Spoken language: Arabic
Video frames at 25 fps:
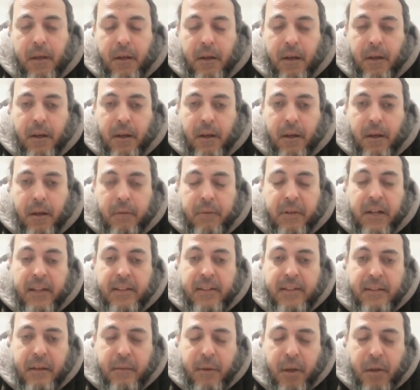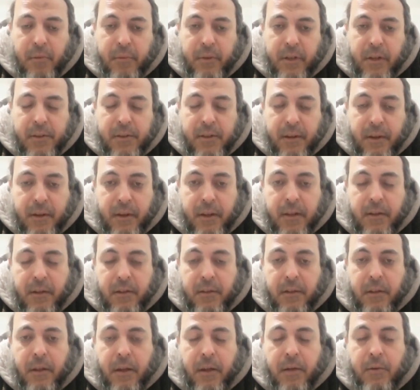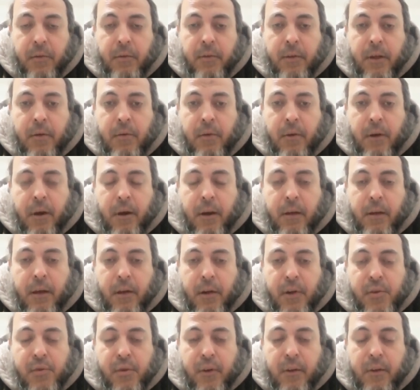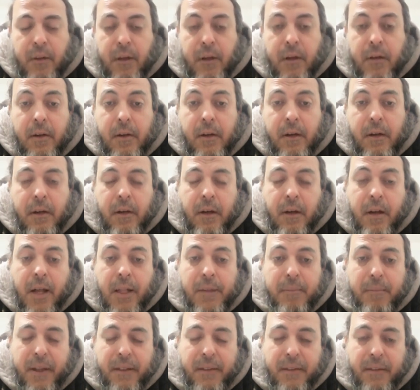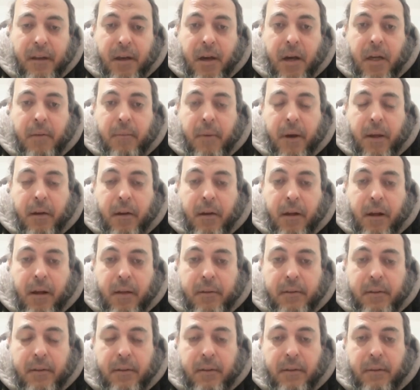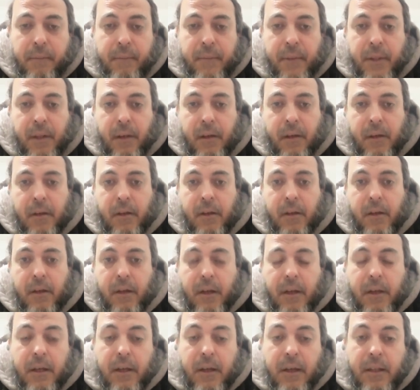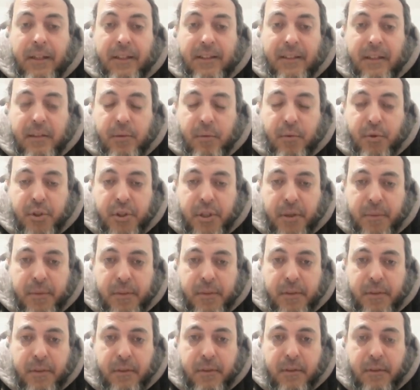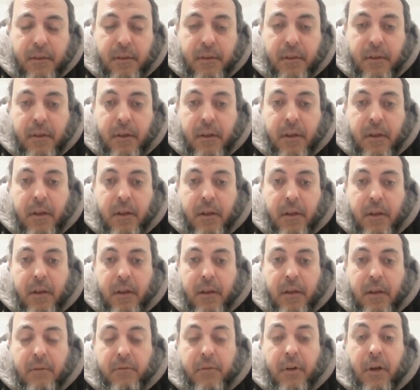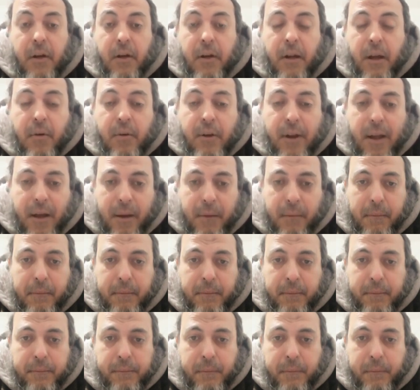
آه، من حديث أبي أيوب الأنصاري رضي الله عنه أنه قال يا رسول الله أراك أدمنت أربع ركعات حين تزول الشمس قال له نعم